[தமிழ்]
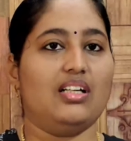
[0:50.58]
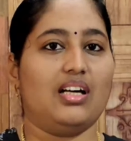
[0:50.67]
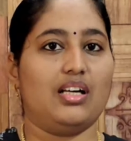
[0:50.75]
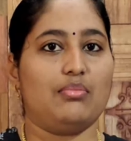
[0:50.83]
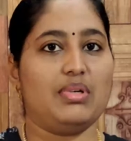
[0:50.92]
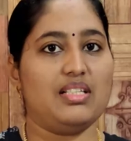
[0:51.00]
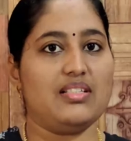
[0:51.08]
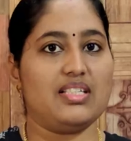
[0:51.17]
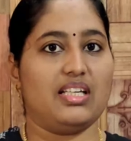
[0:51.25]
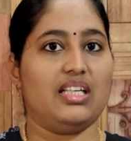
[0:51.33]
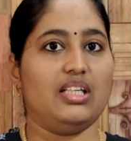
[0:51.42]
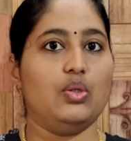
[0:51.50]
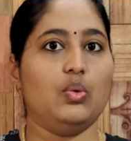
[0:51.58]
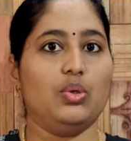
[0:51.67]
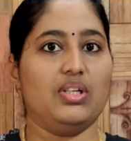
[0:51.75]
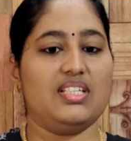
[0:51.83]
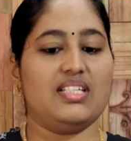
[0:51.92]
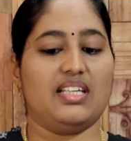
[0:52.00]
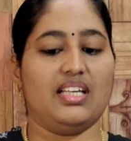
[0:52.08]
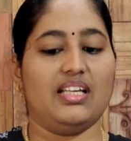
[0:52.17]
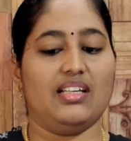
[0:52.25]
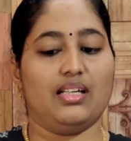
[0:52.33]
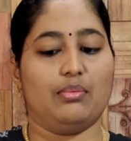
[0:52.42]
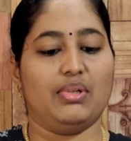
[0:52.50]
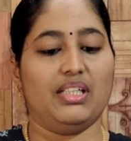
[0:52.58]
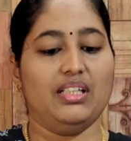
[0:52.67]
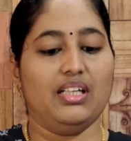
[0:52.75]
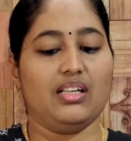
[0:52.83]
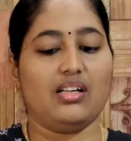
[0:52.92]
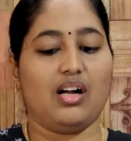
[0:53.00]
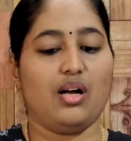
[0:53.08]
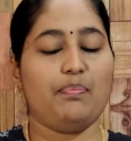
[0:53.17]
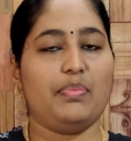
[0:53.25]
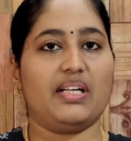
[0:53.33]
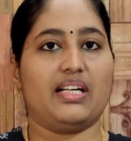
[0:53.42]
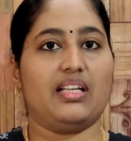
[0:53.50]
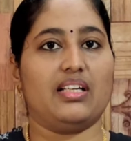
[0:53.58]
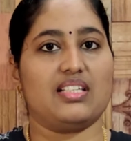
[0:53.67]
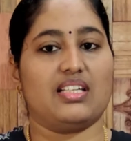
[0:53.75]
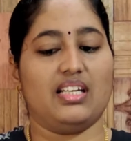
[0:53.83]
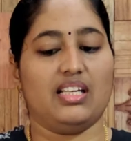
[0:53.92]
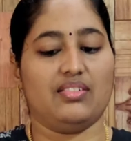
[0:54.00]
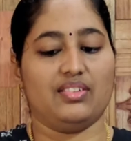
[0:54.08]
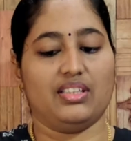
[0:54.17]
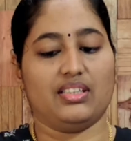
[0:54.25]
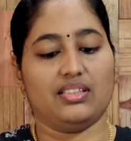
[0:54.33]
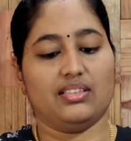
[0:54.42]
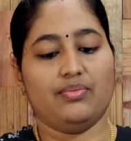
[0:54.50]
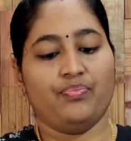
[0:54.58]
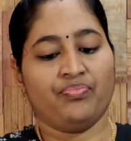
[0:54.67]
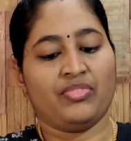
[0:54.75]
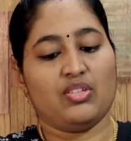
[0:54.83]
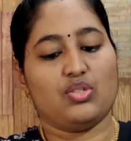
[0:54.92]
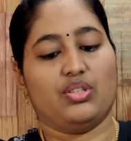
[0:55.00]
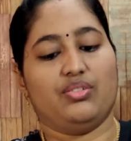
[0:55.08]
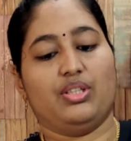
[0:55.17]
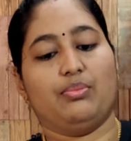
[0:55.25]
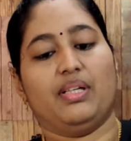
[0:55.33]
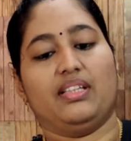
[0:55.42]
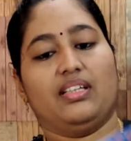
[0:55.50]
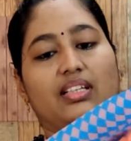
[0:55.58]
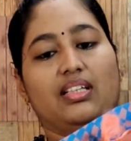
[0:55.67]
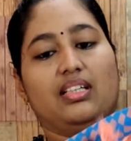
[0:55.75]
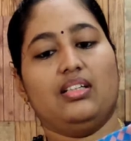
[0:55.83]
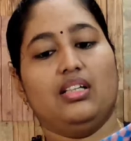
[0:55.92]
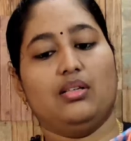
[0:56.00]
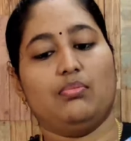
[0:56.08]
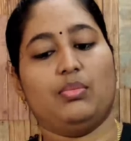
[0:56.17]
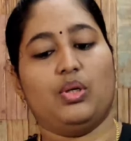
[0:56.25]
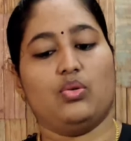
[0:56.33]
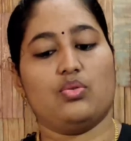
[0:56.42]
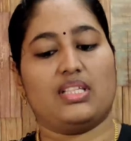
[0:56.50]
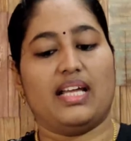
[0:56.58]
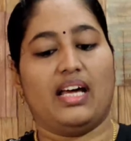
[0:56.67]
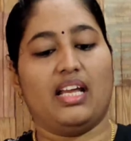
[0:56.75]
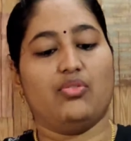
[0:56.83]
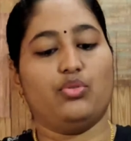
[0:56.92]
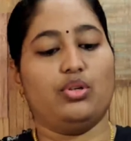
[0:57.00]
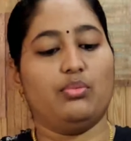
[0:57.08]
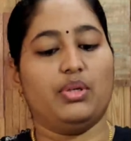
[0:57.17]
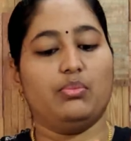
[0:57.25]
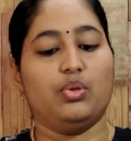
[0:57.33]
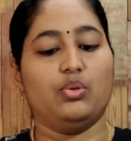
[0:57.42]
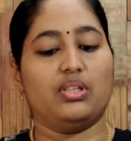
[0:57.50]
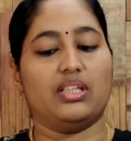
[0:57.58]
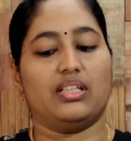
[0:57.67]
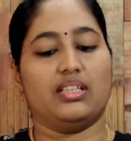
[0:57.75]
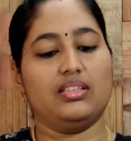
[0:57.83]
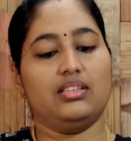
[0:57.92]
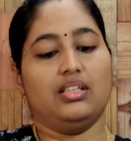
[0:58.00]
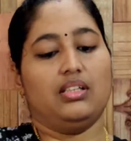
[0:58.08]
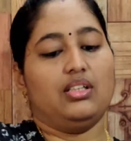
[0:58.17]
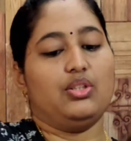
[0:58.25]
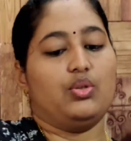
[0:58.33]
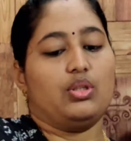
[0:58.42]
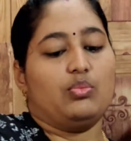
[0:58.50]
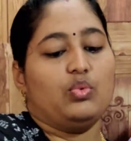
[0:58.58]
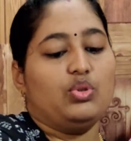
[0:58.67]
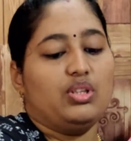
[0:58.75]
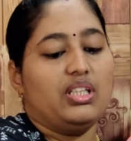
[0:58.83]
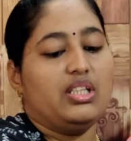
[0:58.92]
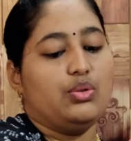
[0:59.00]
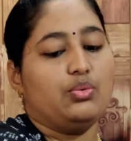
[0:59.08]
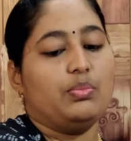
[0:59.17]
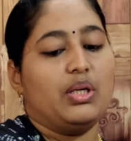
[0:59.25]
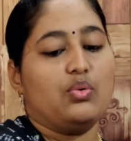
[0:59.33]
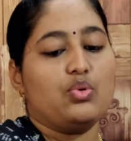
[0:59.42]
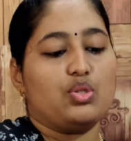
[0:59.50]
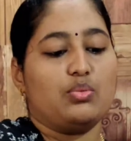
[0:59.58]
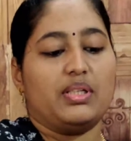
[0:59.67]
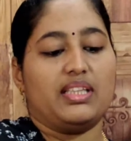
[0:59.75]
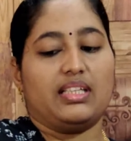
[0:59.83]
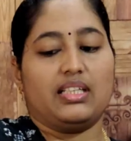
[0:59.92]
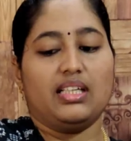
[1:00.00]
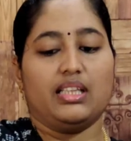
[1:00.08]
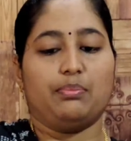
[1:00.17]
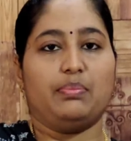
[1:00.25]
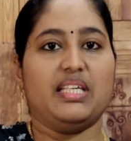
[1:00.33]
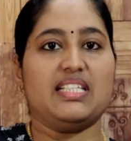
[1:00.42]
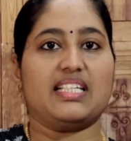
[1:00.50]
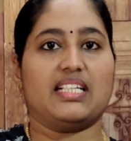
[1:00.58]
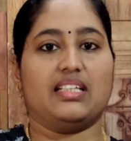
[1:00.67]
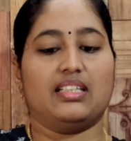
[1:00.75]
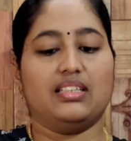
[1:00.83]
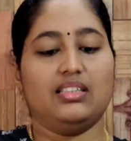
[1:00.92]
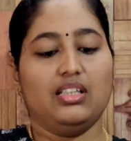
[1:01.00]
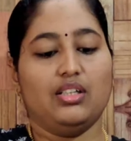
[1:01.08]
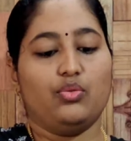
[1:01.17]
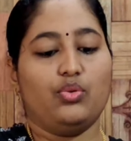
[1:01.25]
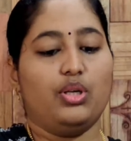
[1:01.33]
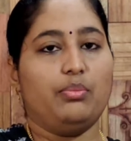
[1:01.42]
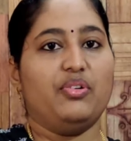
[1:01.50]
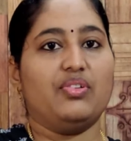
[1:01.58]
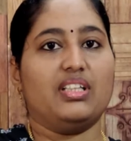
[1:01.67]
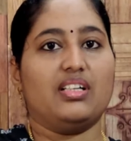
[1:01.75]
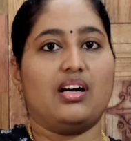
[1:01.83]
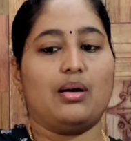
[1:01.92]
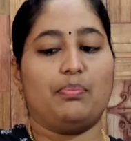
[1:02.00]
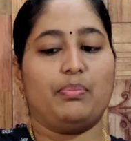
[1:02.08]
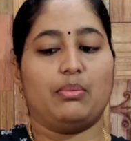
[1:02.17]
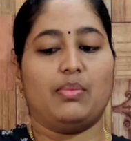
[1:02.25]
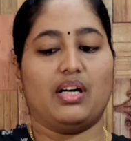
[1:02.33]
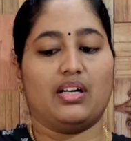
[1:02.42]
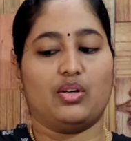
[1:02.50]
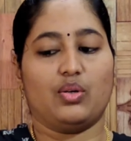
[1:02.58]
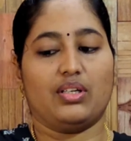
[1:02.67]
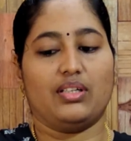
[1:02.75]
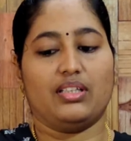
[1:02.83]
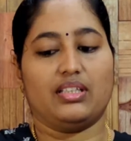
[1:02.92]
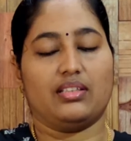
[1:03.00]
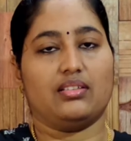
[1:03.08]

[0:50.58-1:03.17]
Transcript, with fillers: நார்மல் ஜரி கோல்டு ஜரியில் இல்லாமல் காப்பர் கலர் ஜரியில் வந்திருக்கு ஸோ இது வந்து பார்த்தீங்கன்னா ப்ளவுஸ் சாரி ஃபுல்லுமே ப்ளூ கலரு இதோட முந்தியும் ப்ளவுஸும் பார்த்தீங்கன்னா இந்த பீச் கலரு ஃபுல்லுமே வந்து காப்பர் பார்டரோட